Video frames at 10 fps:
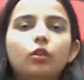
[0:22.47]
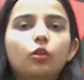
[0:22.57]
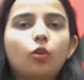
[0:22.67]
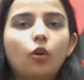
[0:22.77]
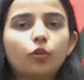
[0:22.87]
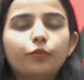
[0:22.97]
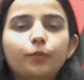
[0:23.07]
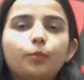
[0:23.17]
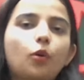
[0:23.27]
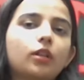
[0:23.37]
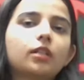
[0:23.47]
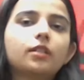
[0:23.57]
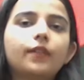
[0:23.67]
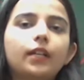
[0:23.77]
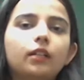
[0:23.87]
a lot of
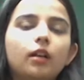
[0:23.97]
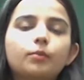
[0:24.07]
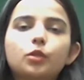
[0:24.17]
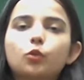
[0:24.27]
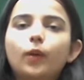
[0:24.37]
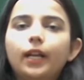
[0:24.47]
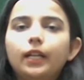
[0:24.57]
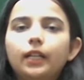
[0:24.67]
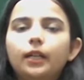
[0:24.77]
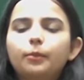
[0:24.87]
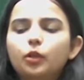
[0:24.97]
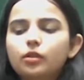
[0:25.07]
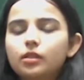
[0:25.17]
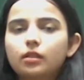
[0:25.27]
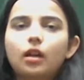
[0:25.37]
importance when it comes to NDA
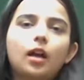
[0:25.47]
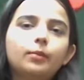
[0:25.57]
because